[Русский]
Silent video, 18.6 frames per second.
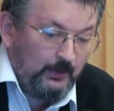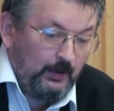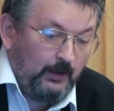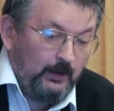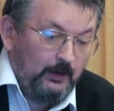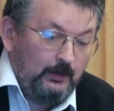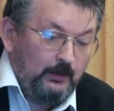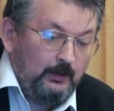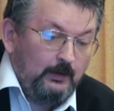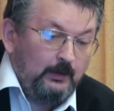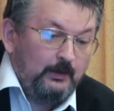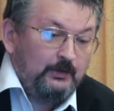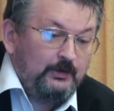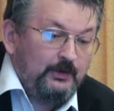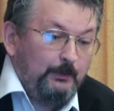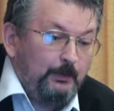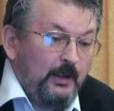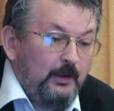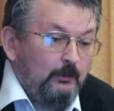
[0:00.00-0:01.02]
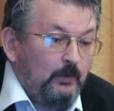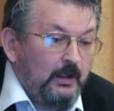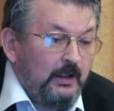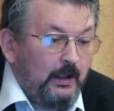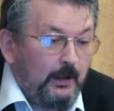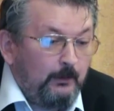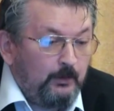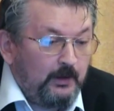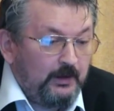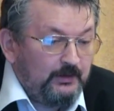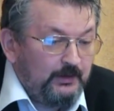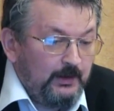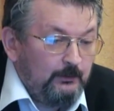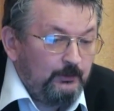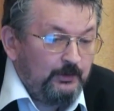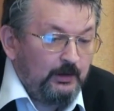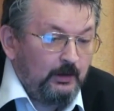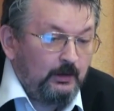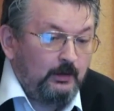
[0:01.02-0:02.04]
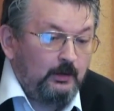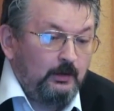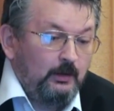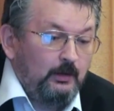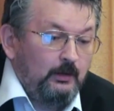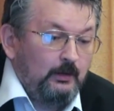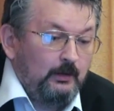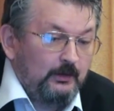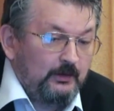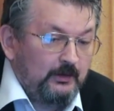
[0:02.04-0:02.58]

Э, теперь мы обратимся к